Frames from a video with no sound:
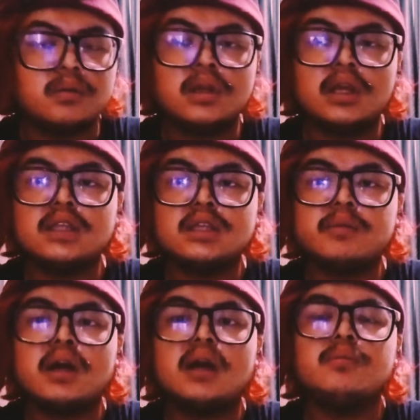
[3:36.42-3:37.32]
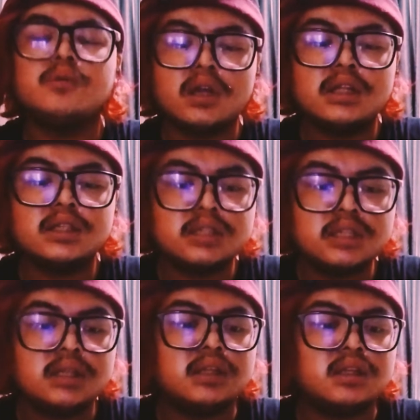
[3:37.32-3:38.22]
udah kijab kabul
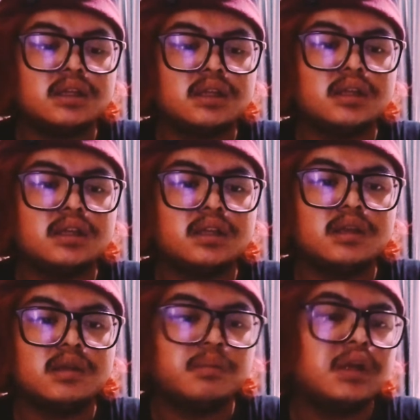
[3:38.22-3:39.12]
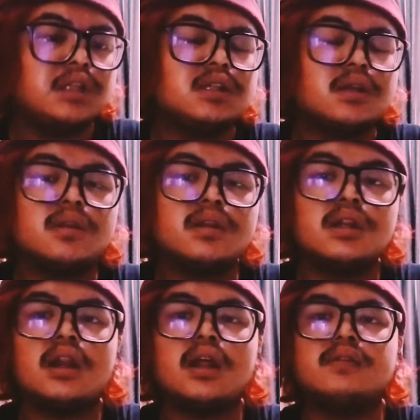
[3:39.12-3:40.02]
anjing baca cara
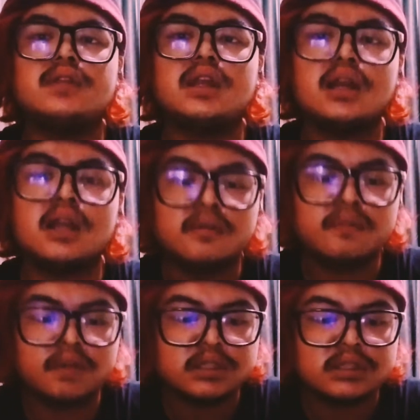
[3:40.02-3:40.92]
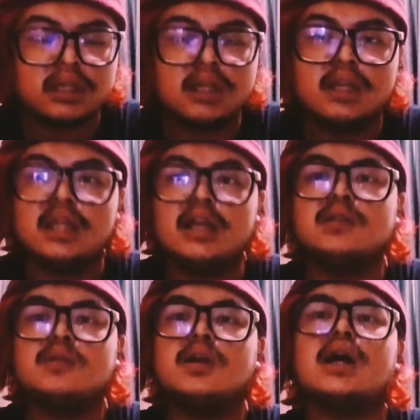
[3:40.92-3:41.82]
tarikan nafas
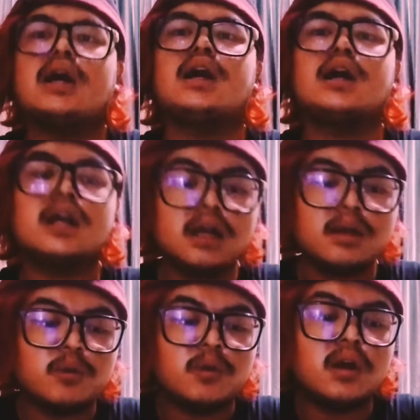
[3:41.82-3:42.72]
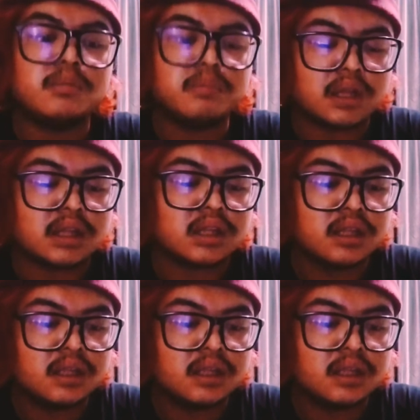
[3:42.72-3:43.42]
nikah juga kagak bodo amat